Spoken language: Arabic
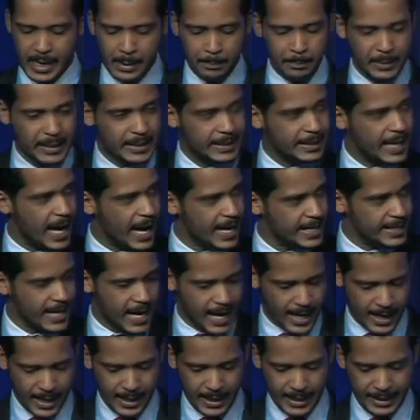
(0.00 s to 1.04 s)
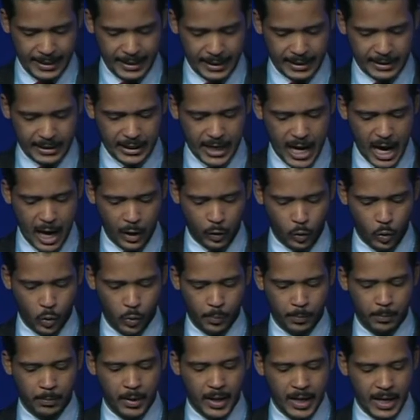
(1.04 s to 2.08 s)
بالتهنئة
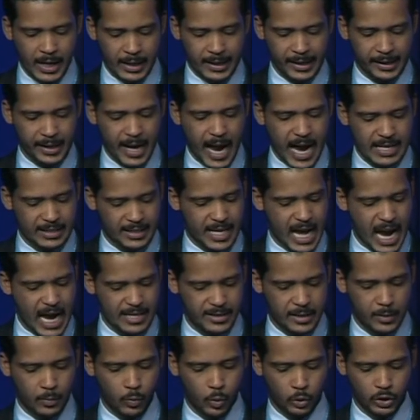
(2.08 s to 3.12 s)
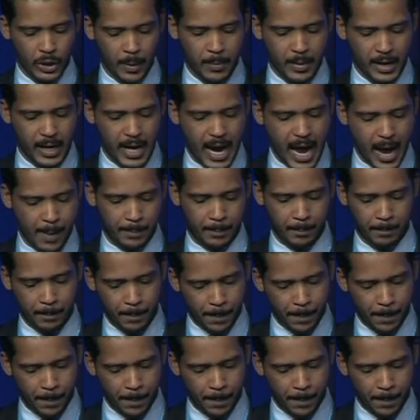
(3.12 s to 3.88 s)
لاختياركم لرئاسة هذا المؤتمر الهام